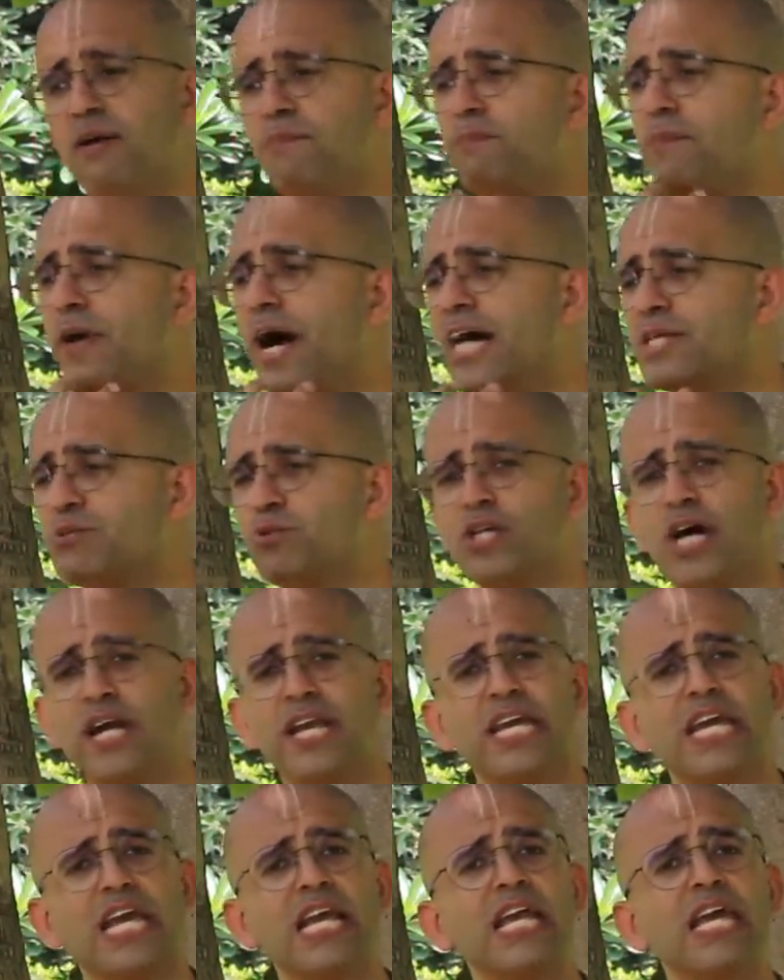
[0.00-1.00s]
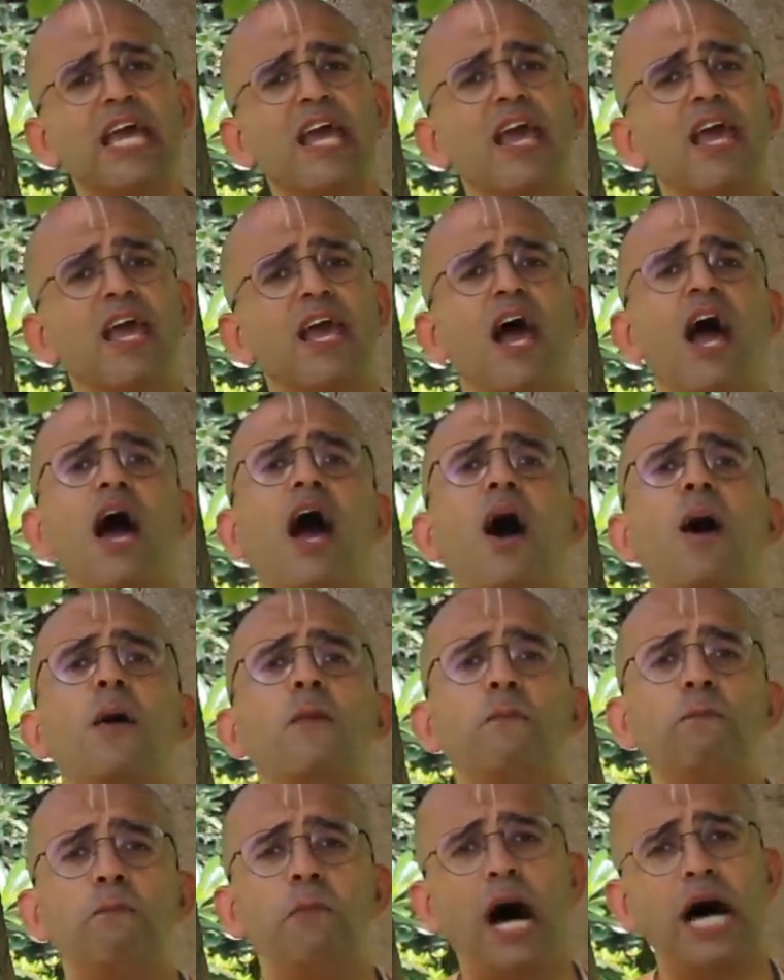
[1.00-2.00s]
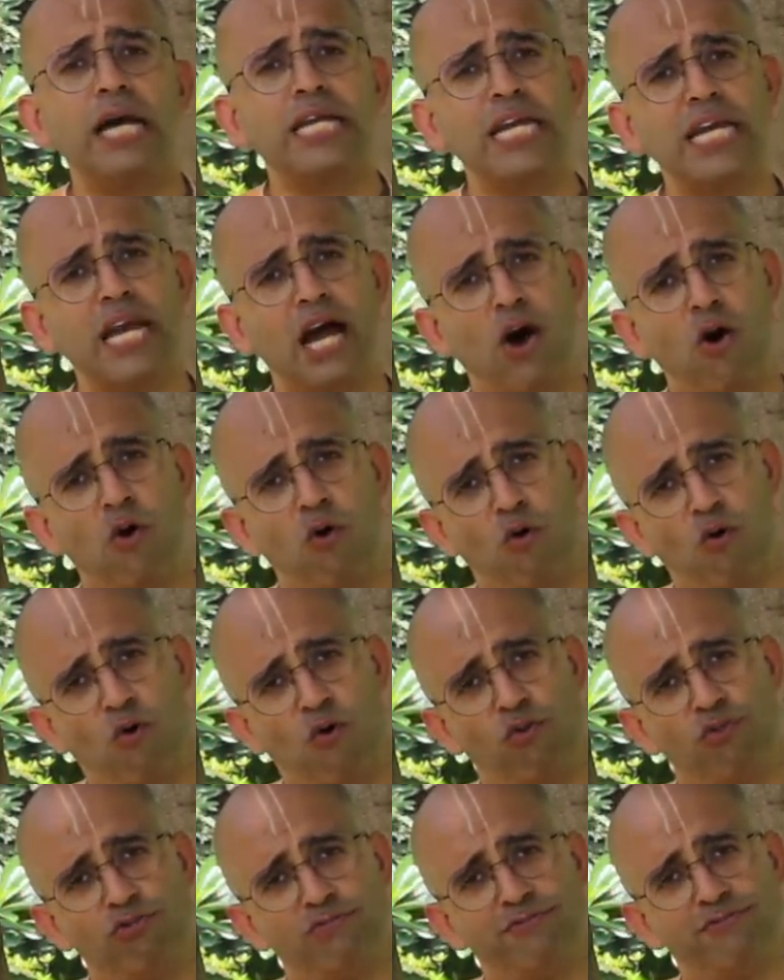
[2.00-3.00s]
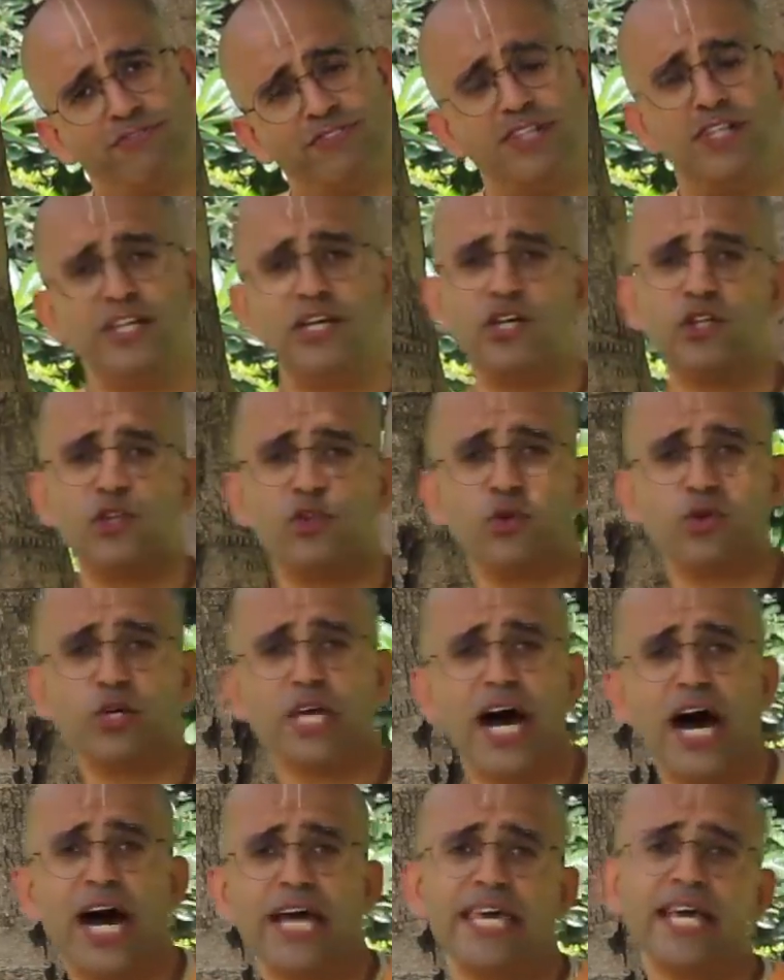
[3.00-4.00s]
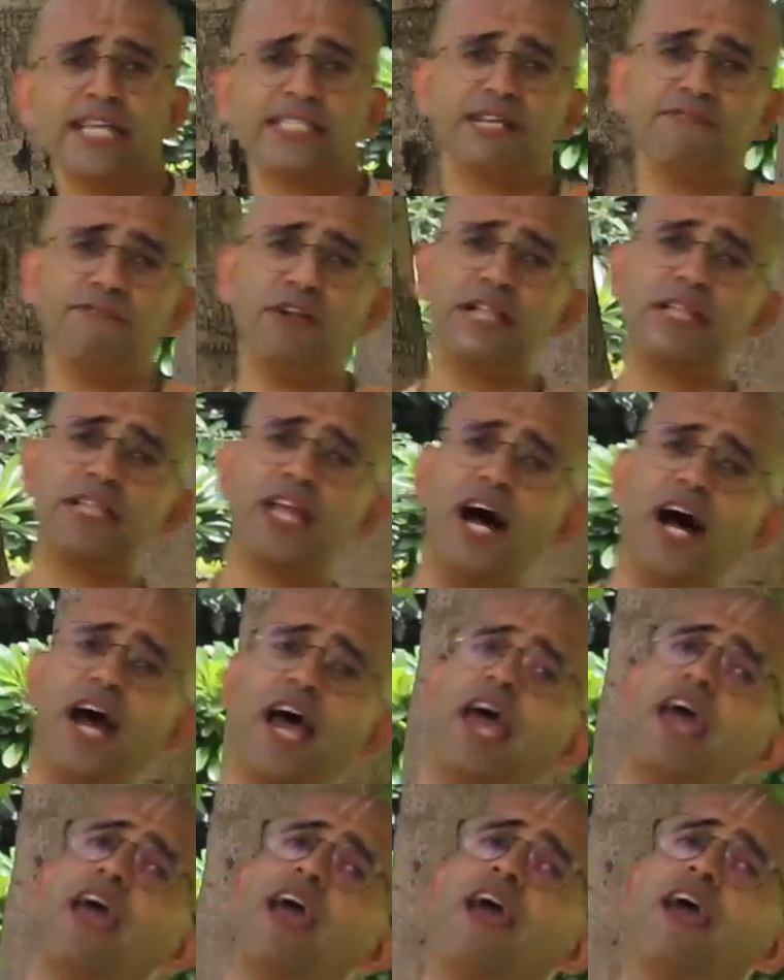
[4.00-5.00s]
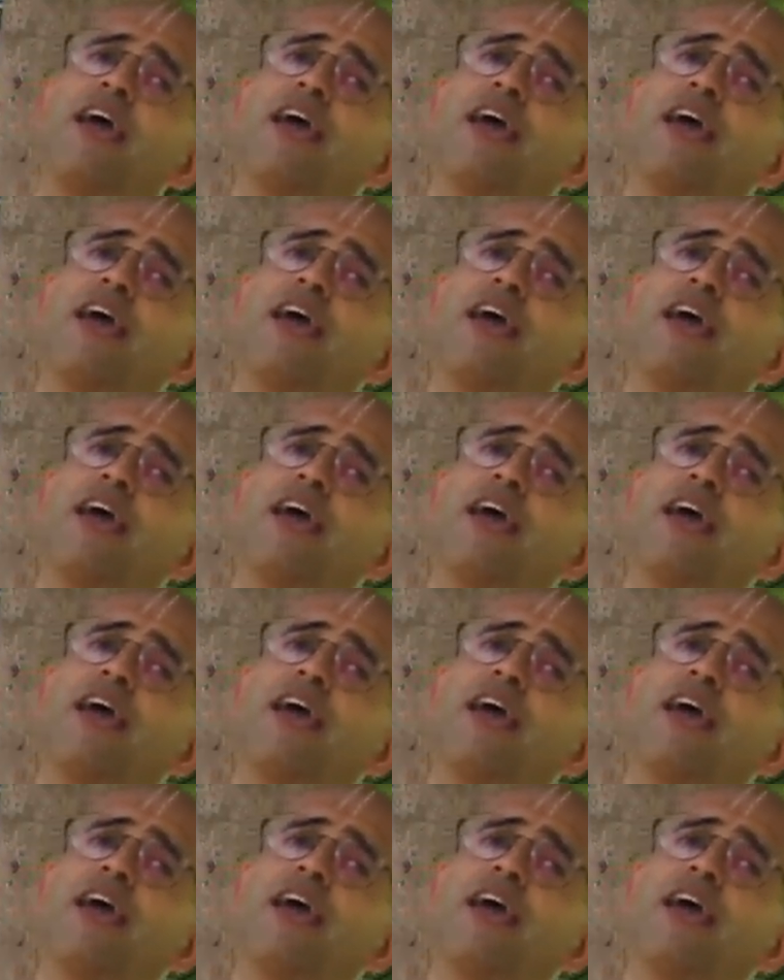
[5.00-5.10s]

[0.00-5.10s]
प्यास बुझाने के लिए पानी ना हो तो क्या ये सफलता है